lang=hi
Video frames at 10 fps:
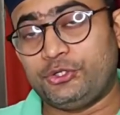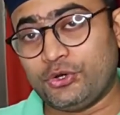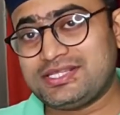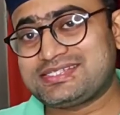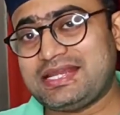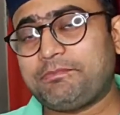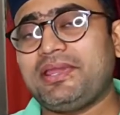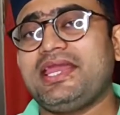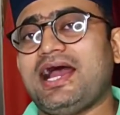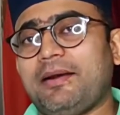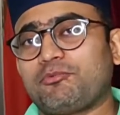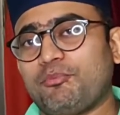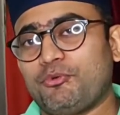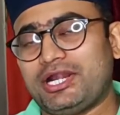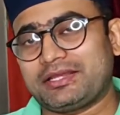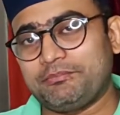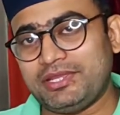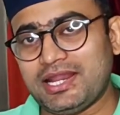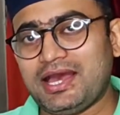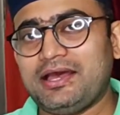डोर स्टेप पे आपको प्रोडक्ट
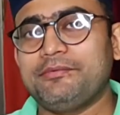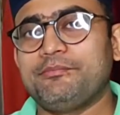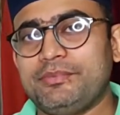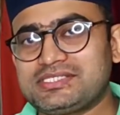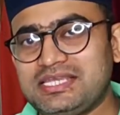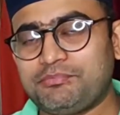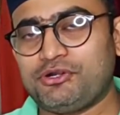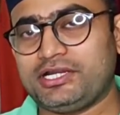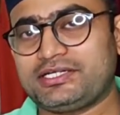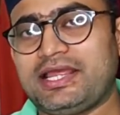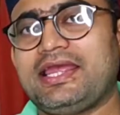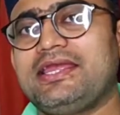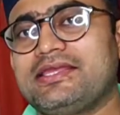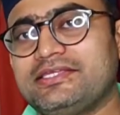मिला मिसिंग प्रोडक्ट है